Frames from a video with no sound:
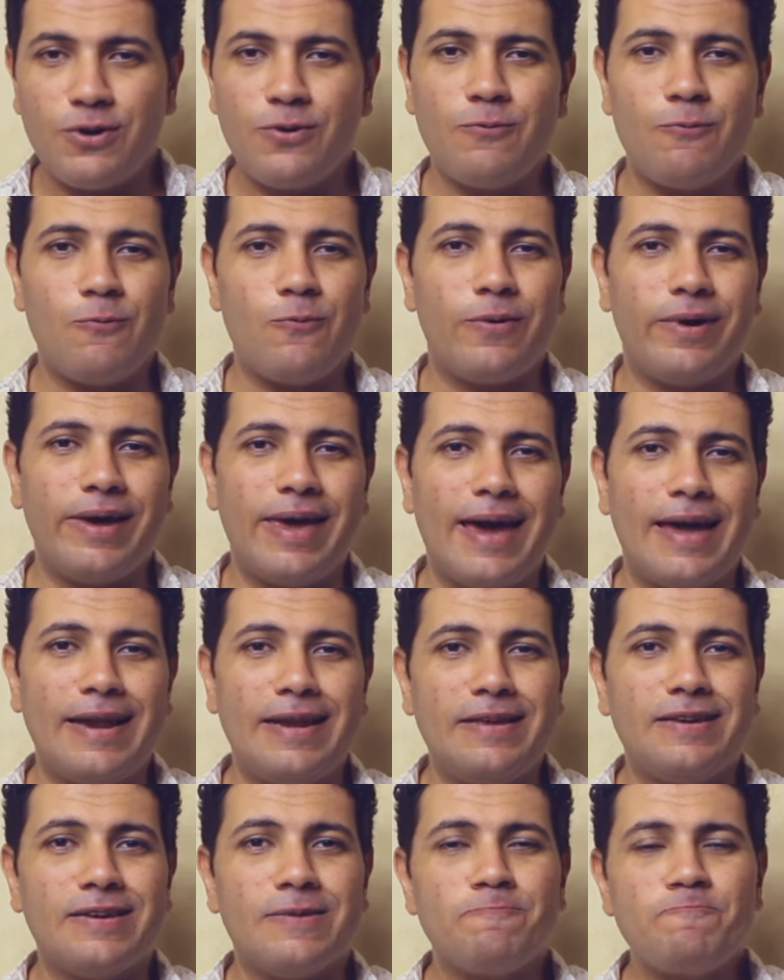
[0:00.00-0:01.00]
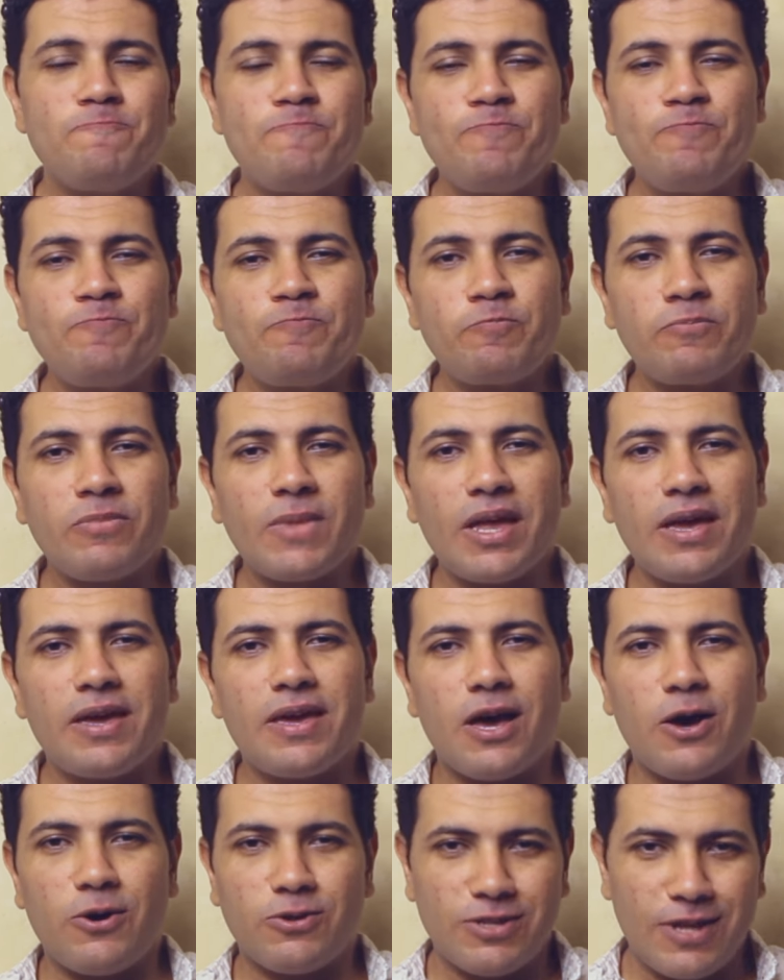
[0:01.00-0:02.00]
ويعني
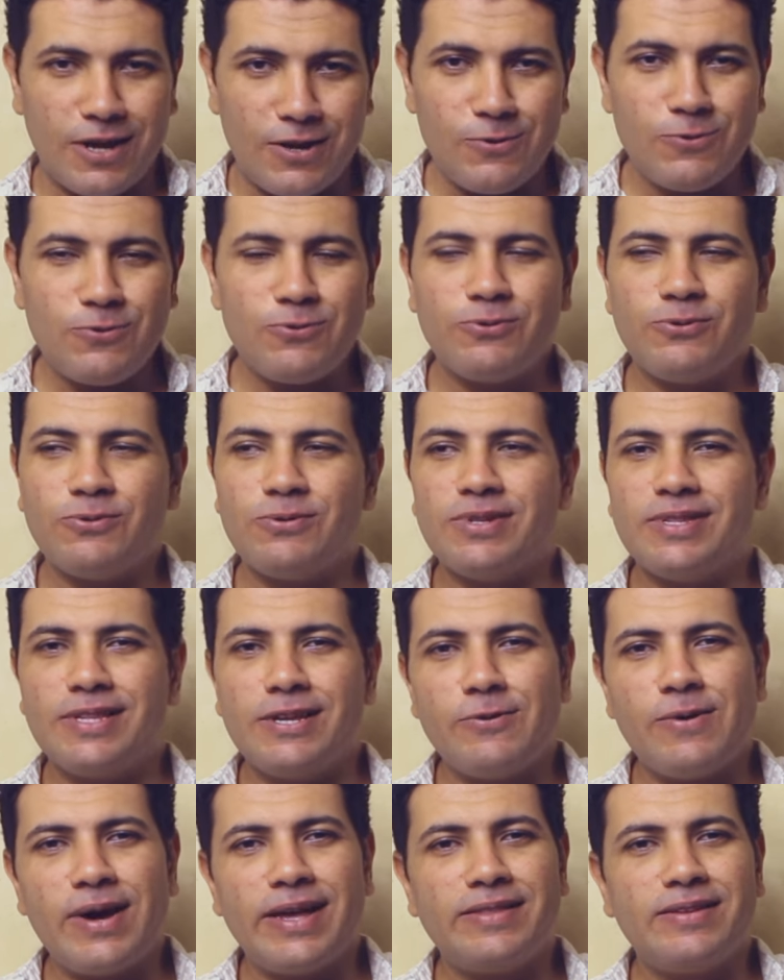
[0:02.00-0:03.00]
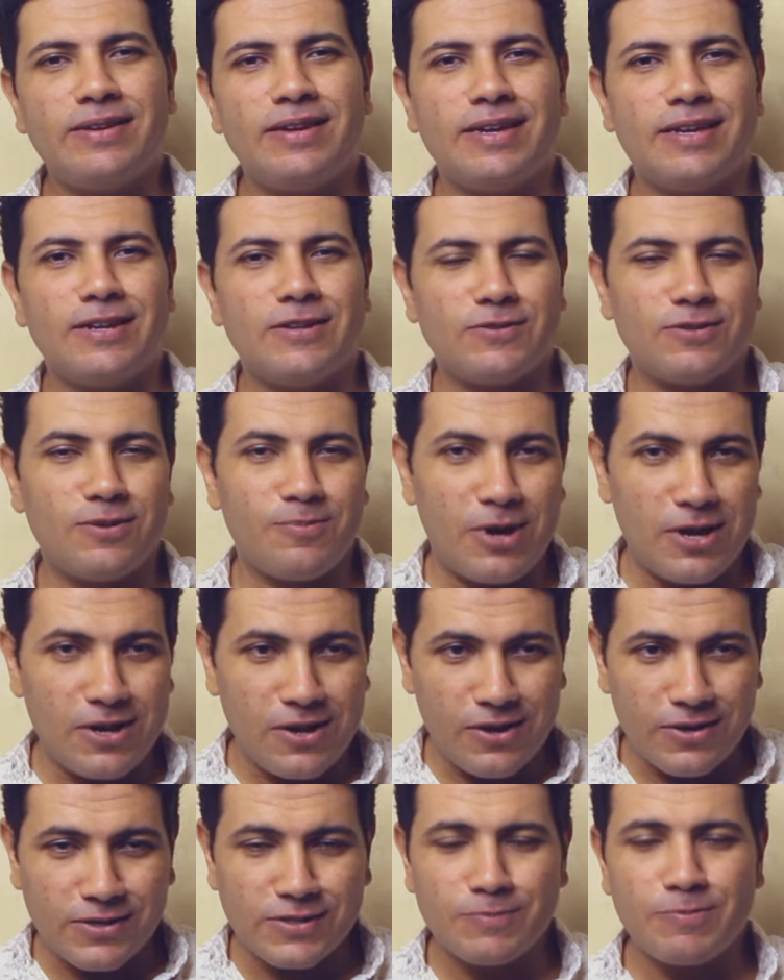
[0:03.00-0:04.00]
هوضح لكم دلوقتي الانطباع
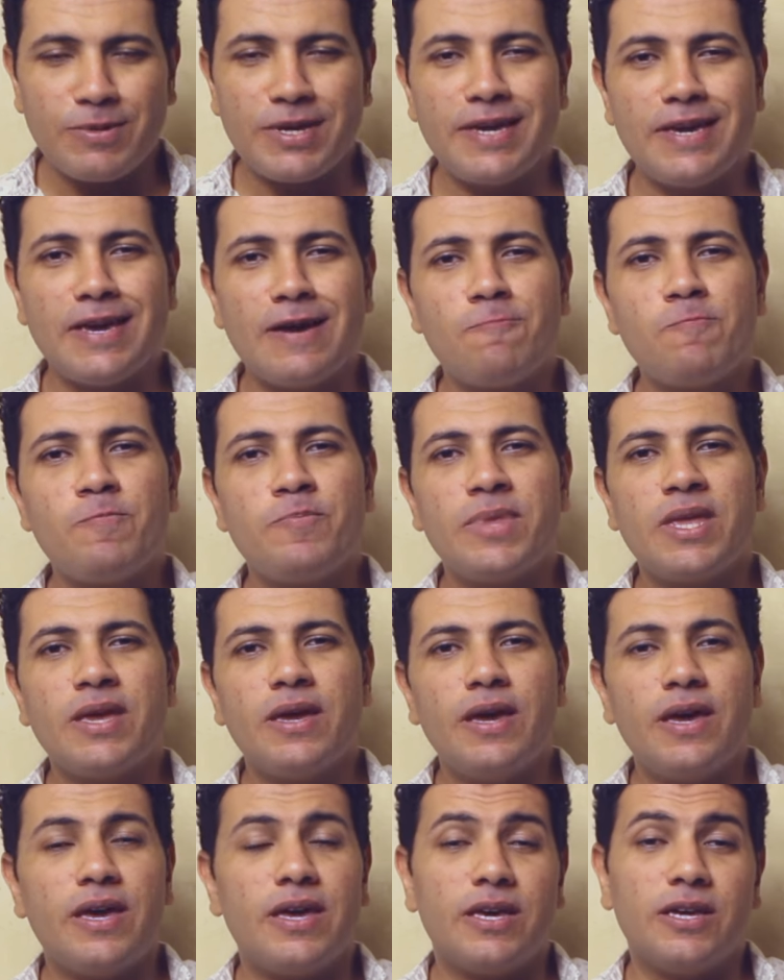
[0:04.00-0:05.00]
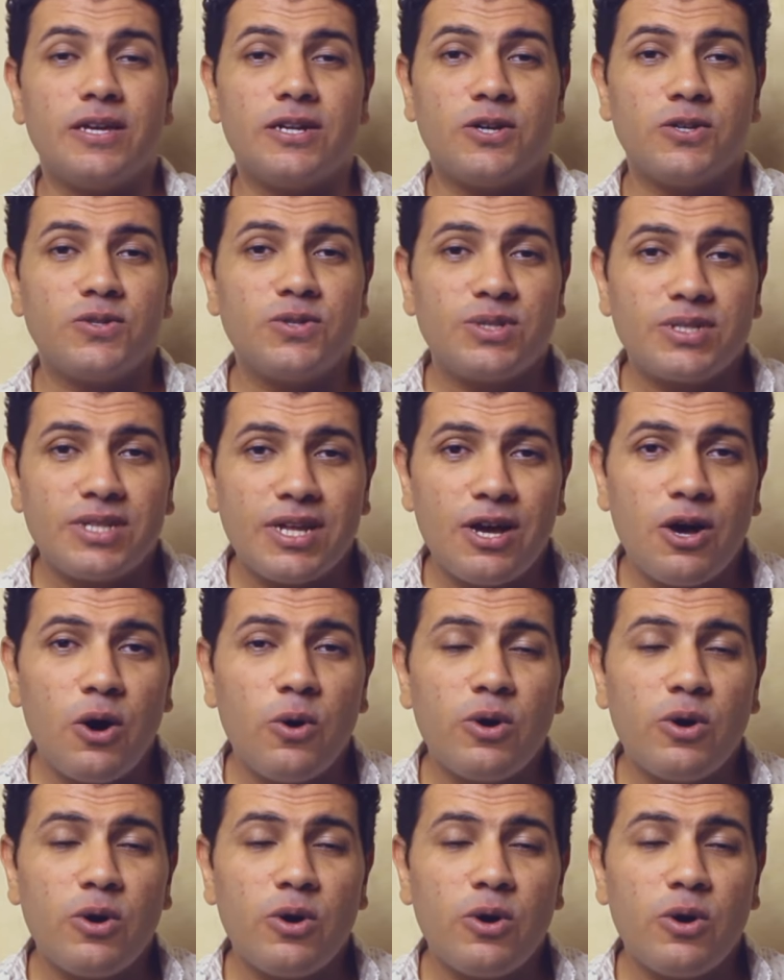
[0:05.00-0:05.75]
الخاص بيا العطر ده هو